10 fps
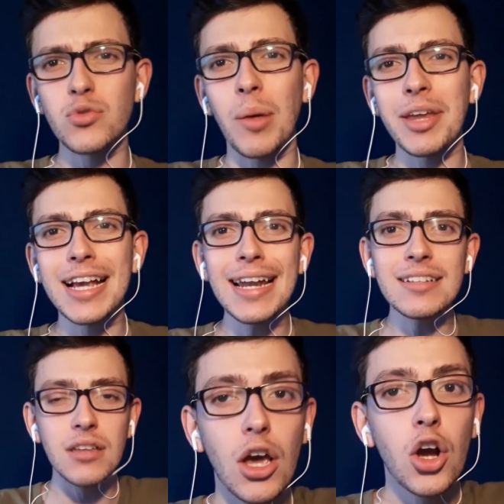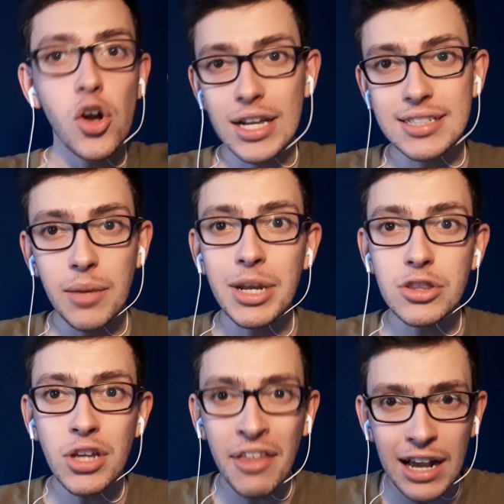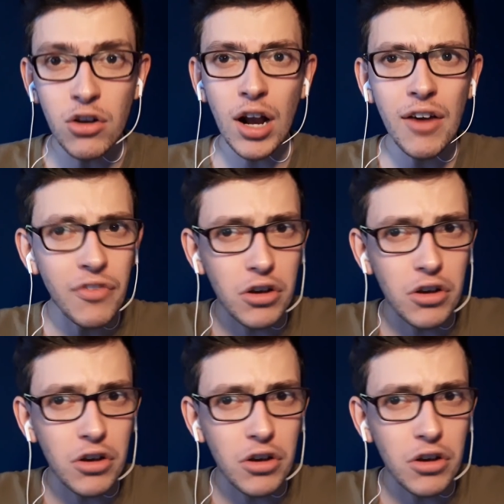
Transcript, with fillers: sudamericanas con las eliminatorias de la CONCAF.